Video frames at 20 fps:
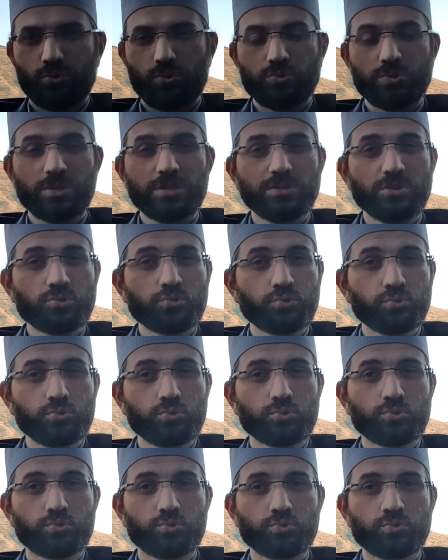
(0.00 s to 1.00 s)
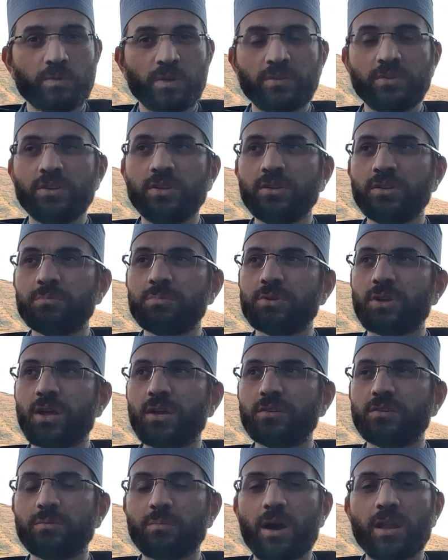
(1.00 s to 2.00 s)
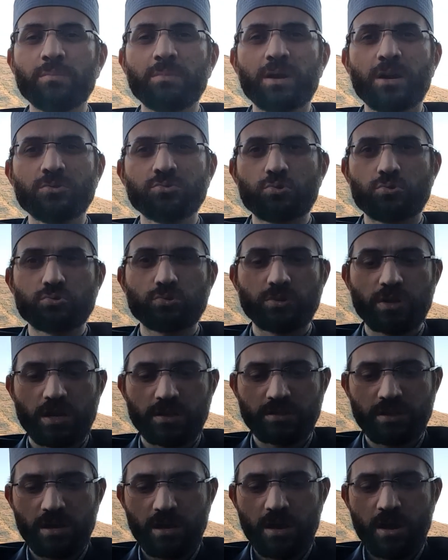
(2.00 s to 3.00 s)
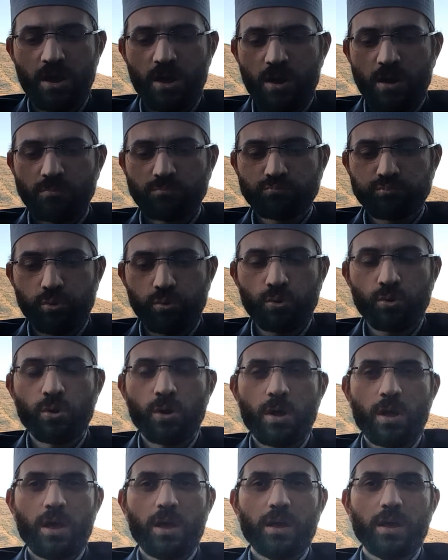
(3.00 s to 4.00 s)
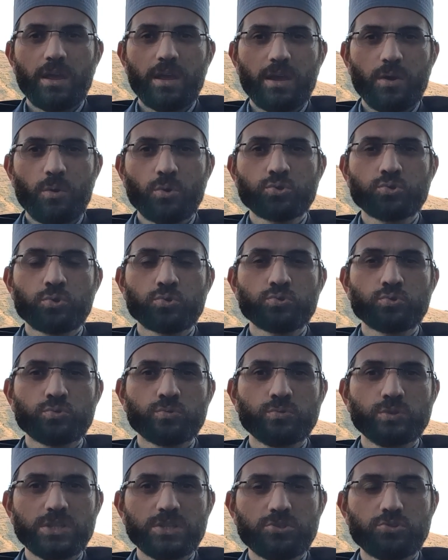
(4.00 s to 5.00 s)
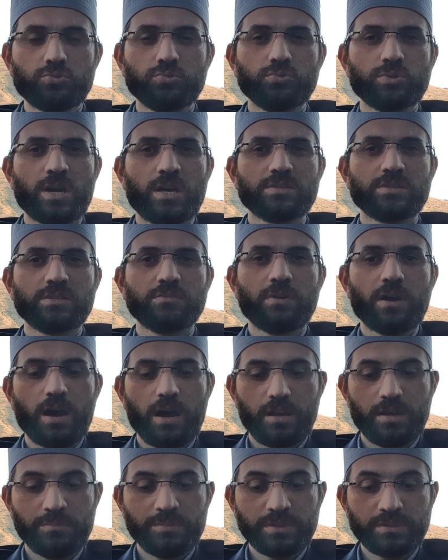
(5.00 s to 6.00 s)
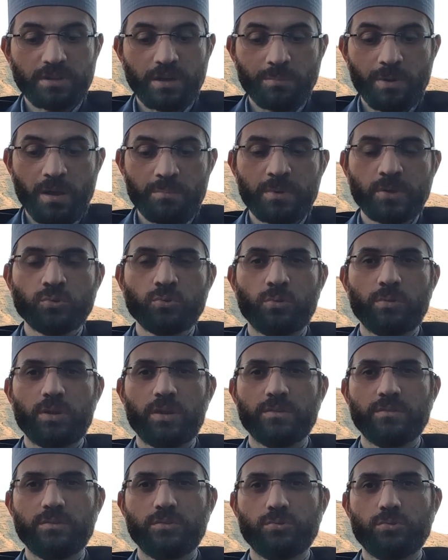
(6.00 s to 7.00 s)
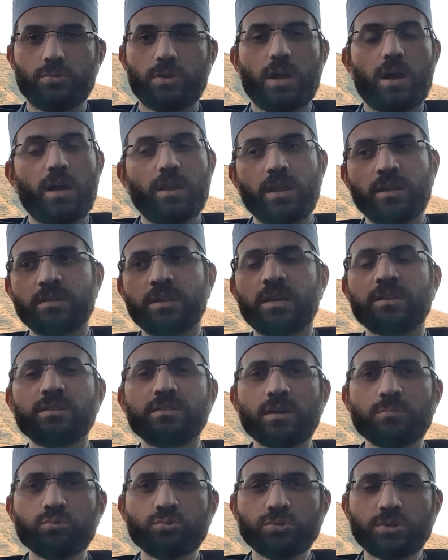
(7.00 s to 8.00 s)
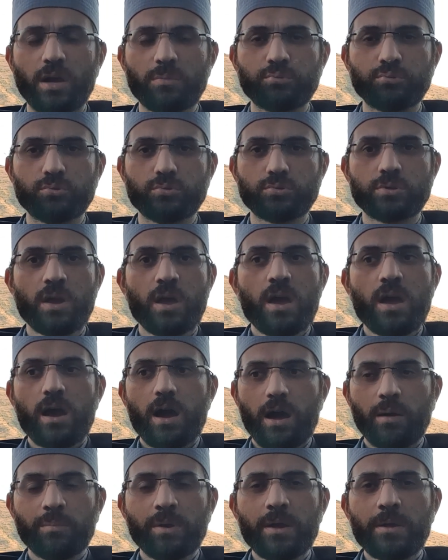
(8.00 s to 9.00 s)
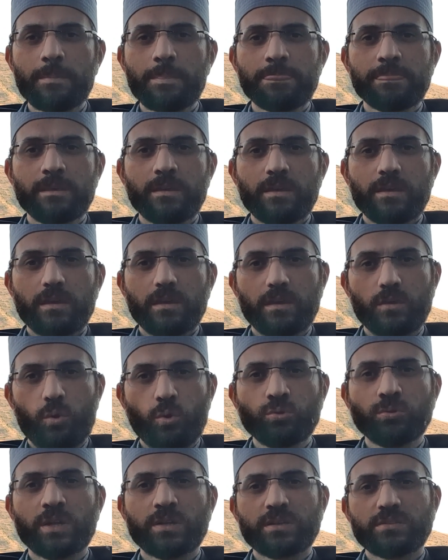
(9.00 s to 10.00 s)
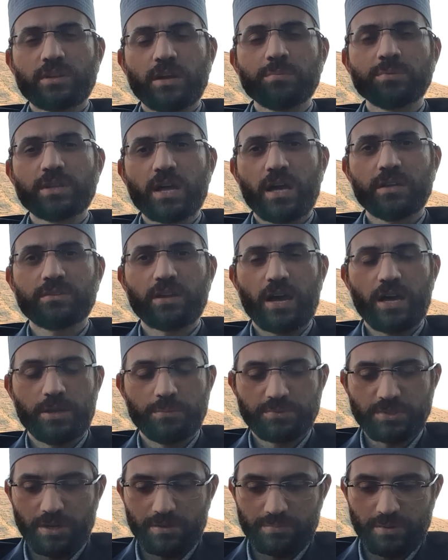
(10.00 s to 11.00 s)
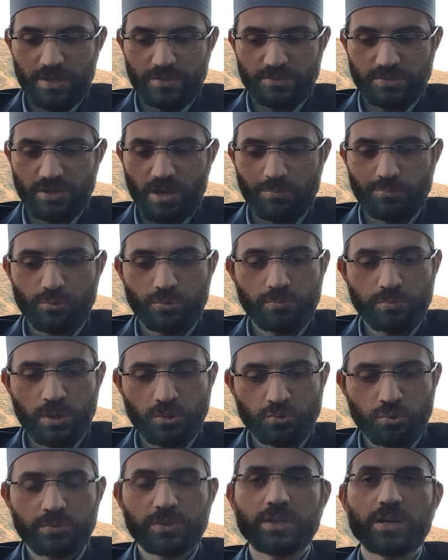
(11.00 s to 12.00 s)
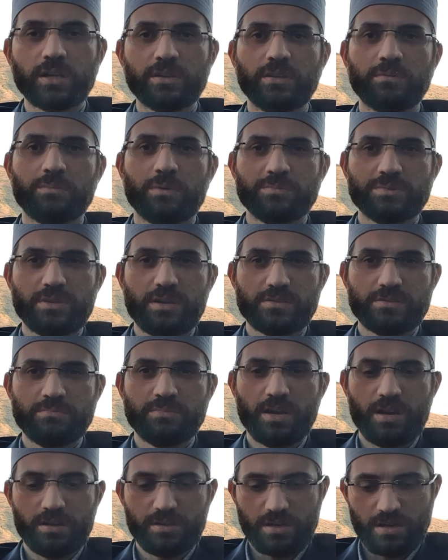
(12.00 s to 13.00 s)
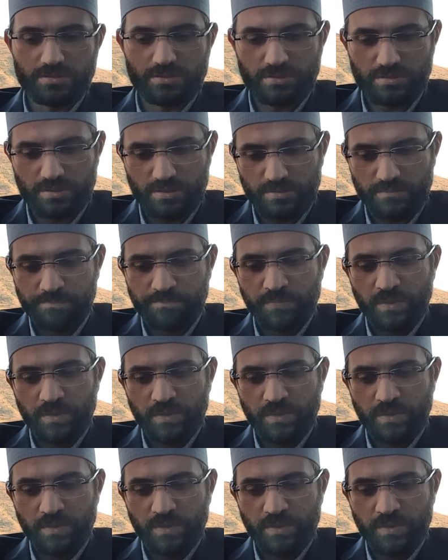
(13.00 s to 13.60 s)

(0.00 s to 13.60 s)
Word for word: Özellikle şuursuz ve dini bir eğitim almayan çocuklarda bu e, o çocuğun iç dünyasını ve alemini tamamen yönlendiriyor. alanlarda da bunu yapıyor. Ama e, onlar da tabii daha tahripkar bir etki yapıyor. Buna çok dikkat etmemiz lazım değerli kardeşlerim.